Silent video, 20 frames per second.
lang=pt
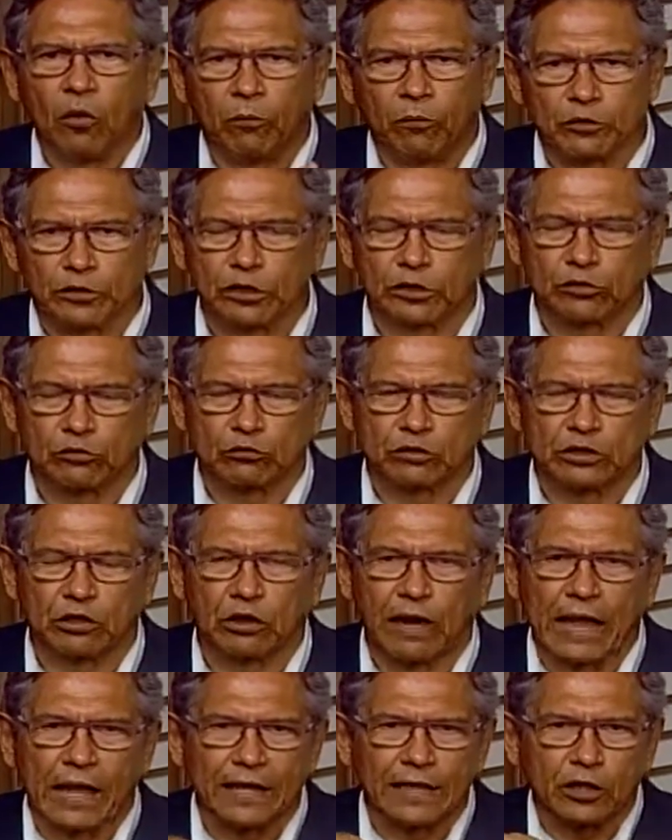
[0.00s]
O protetor
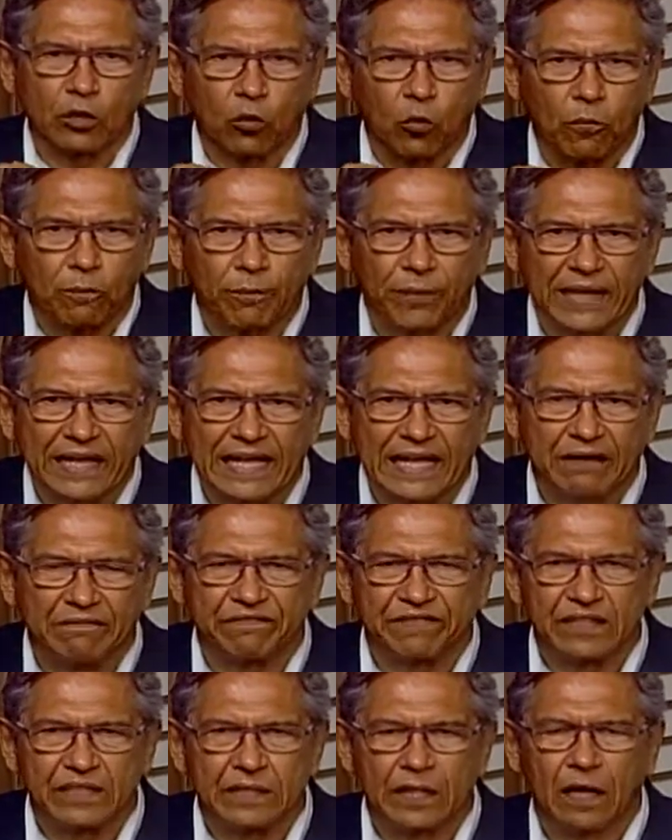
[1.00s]
solar lhe complica a
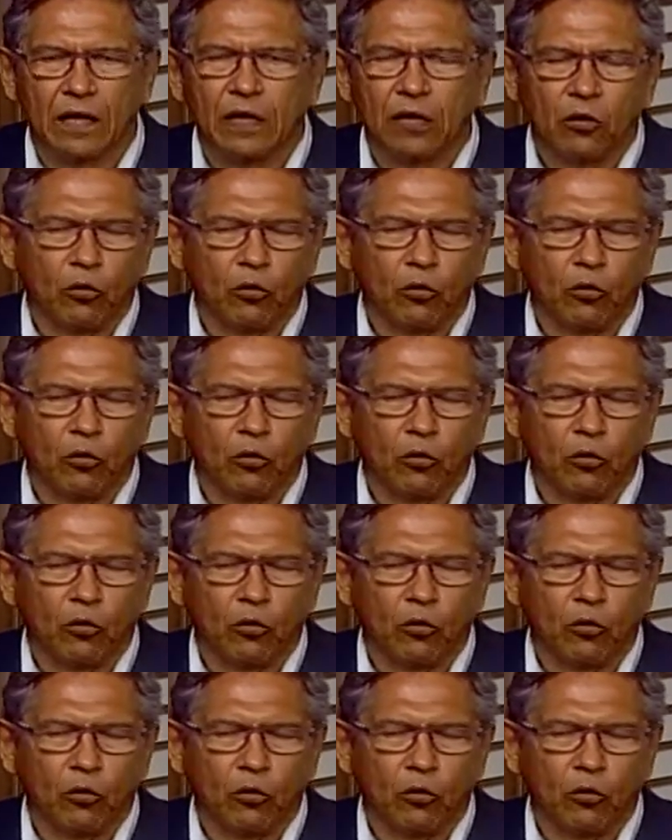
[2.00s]
vida.